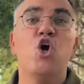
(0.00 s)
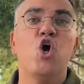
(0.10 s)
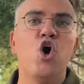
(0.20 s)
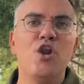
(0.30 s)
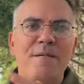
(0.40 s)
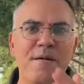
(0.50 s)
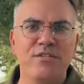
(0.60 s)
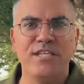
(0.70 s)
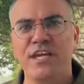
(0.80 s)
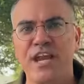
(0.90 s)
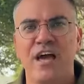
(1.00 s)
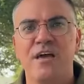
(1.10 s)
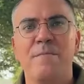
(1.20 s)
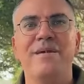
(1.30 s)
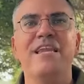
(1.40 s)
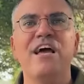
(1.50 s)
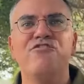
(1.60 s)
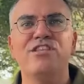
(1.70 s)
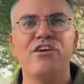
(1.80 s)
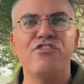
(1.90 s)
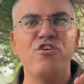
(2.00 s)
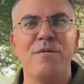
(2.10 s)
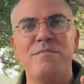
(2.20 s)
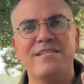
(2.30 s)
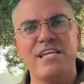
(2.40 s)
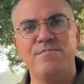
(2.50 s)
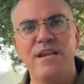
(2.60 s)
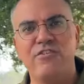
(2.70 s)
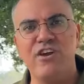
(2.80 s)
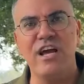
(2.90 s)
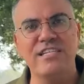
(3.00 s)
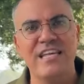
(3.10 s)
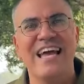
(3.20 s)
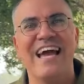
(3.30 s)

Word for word: كل ما بوسعنا من أجل تجنب المساس بالأشخاص